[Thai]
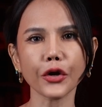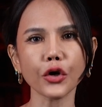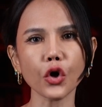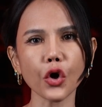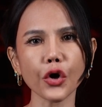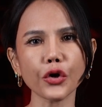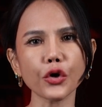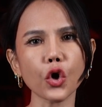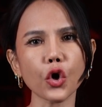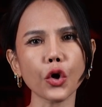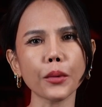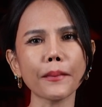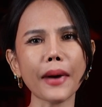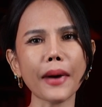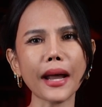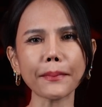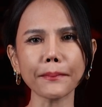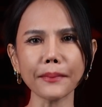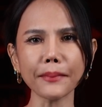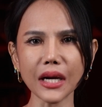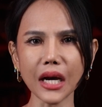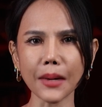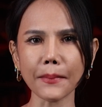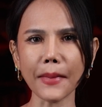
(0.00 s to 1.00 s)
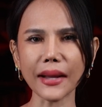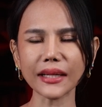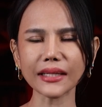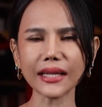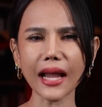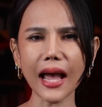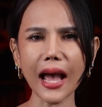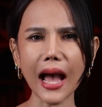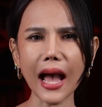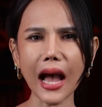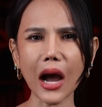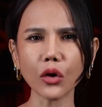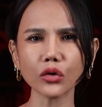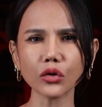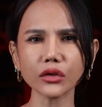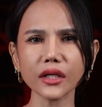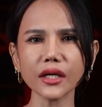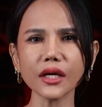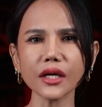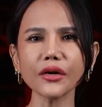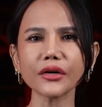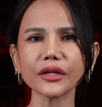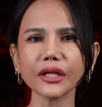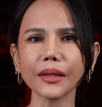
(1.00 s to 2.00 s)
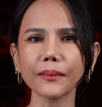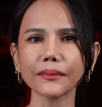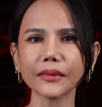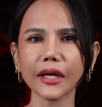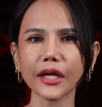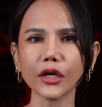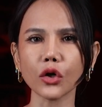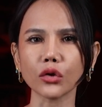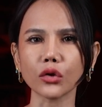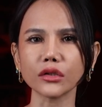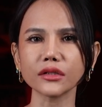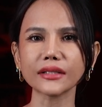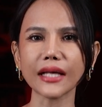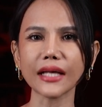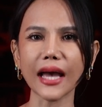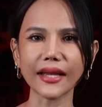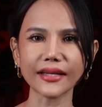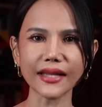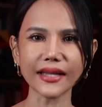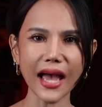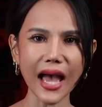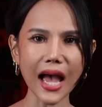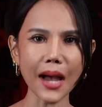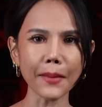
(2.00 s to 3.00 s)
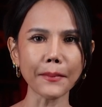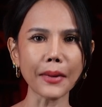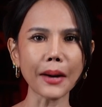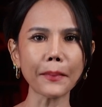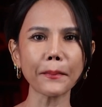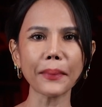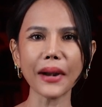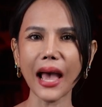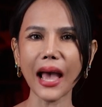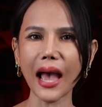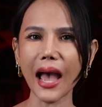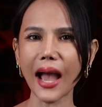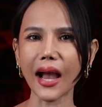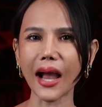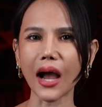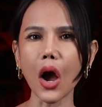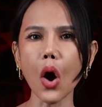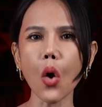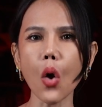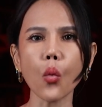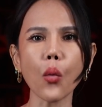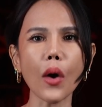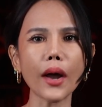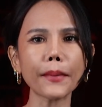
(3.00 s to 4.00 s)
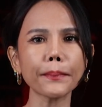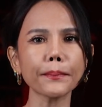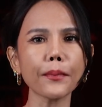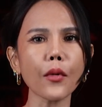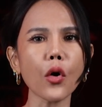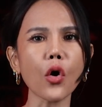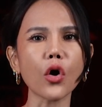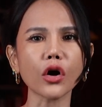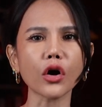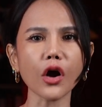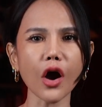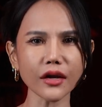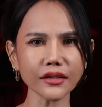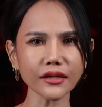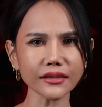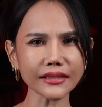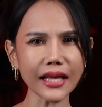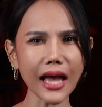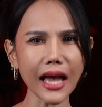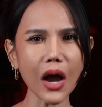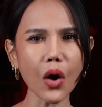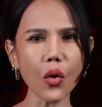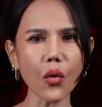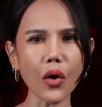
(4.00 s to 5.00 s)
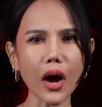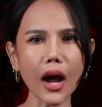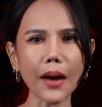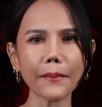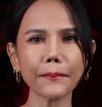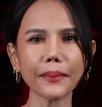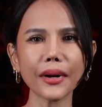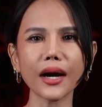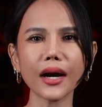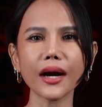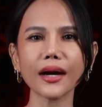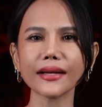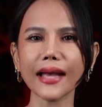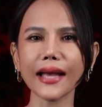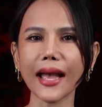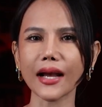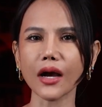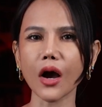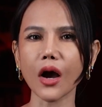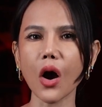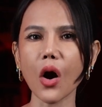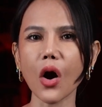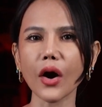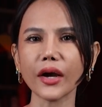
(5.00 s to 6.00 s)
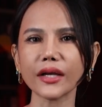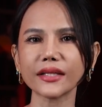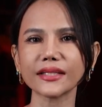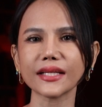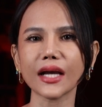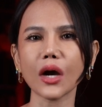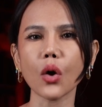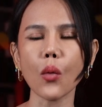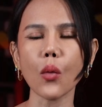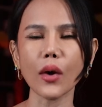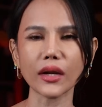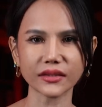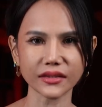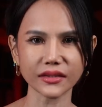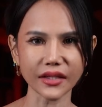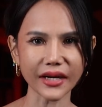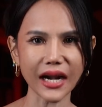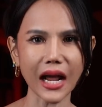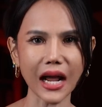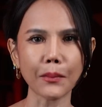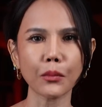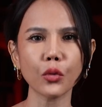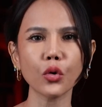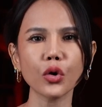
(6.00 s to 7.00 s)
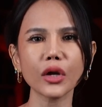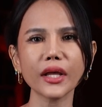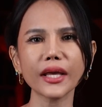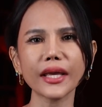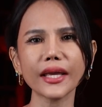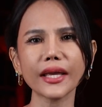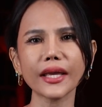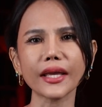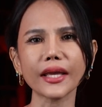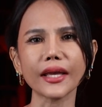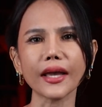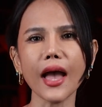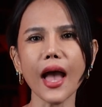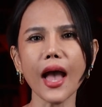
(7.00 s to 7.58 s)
โดยโดนมัดมือมัดเท้าที่ริมถนนสายท่ามะปราง วัดโป่งก้อนเศร้า อำเภอแก่งคอยจังหวัดสระบุรี